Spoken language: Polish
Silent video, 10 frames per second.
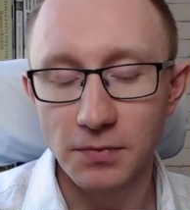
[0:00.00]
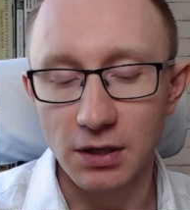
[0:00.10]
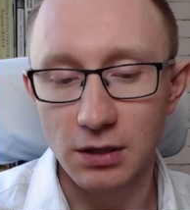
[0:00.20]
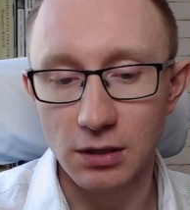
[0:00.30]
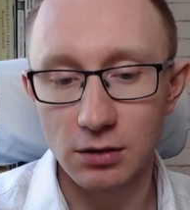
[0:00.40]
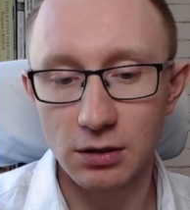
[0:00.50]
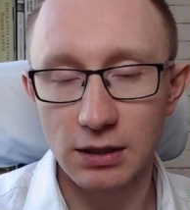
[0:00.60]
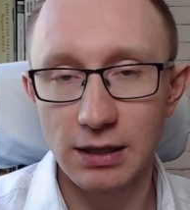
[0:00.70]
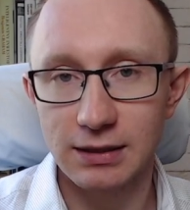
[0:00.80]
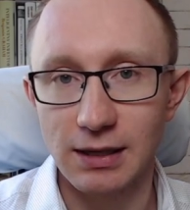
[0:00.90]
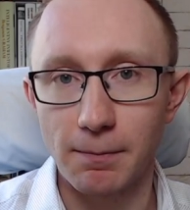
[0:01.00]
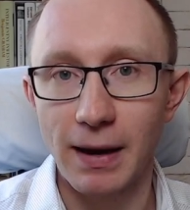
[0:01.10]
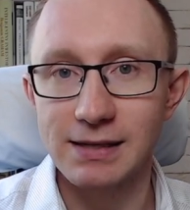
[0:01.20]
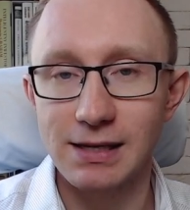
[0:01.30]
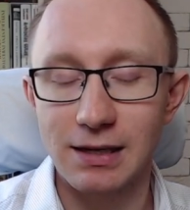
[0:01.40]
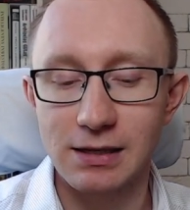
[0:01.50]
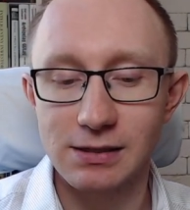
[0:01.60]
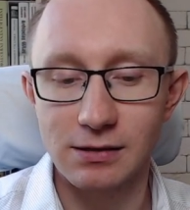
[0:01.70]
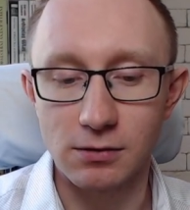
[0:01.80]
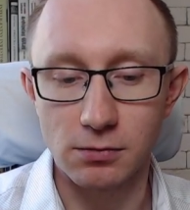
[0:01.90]
e, jednak ta baza
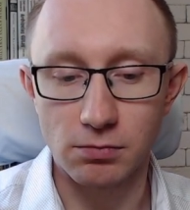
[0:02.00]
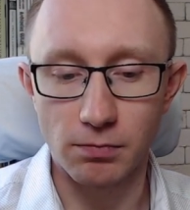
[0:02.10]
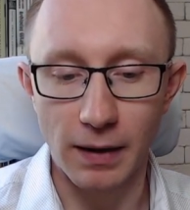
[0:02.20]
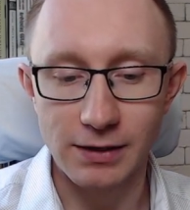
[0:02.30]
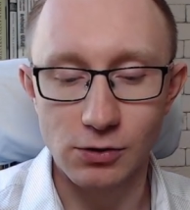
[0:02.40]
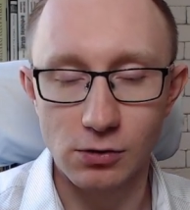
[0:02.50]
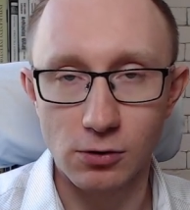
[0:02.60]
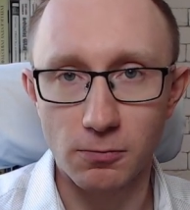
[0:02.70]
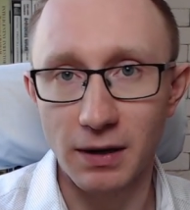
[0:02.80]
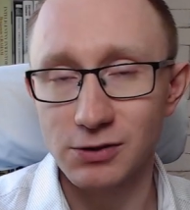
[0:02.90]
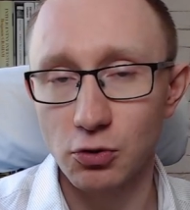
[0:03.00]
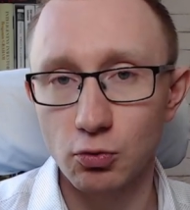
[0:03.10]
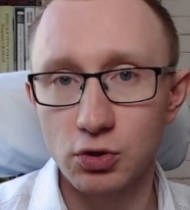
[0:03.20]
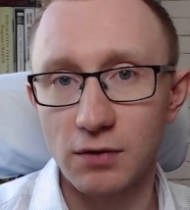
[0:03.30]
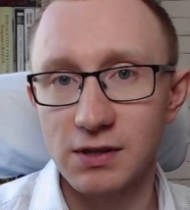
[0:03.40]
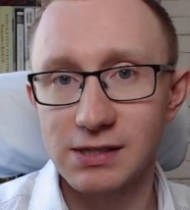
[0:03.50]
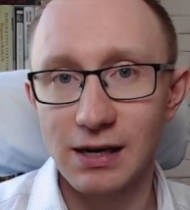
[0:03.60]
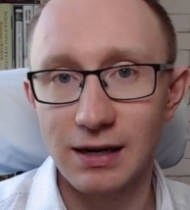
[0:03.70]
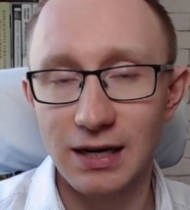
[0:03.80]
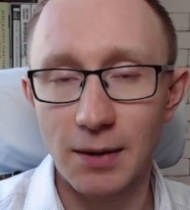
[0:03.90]
jest e, bardzo, bardzo duża, więc
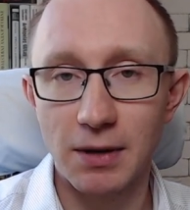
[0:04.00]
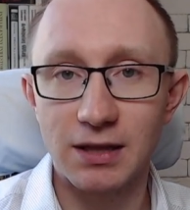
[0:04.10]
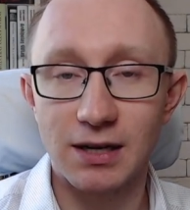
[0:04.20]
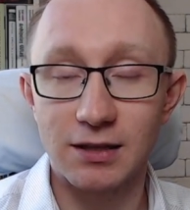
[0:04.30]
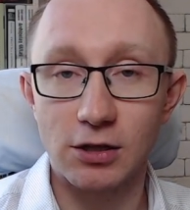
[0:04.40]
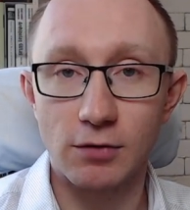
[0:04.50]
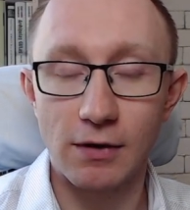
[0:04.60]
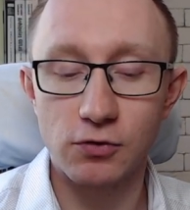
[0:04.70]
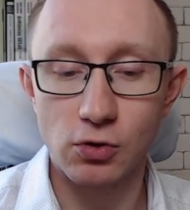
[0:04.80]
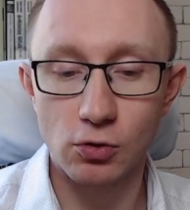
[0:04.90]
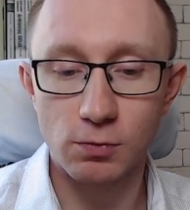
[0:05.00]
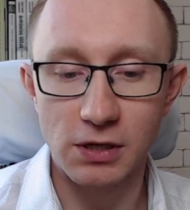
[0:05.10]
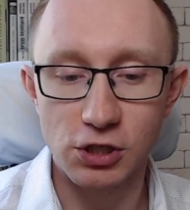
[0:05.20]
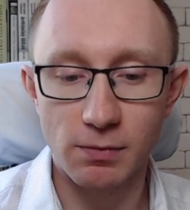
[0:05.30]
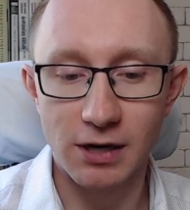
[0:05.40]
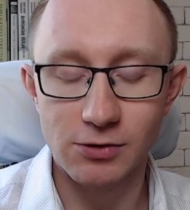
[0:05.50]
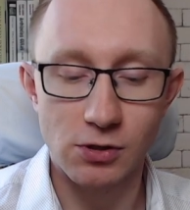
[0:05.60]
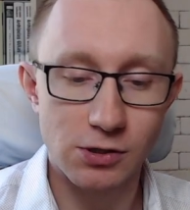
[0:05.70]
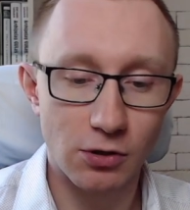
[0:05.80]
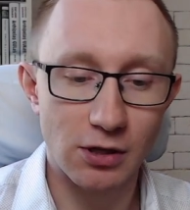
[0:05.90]
ta reklama internetowa wciąż będzie bardzo
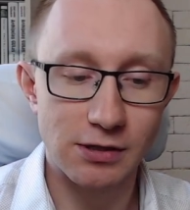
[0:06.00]
istotna.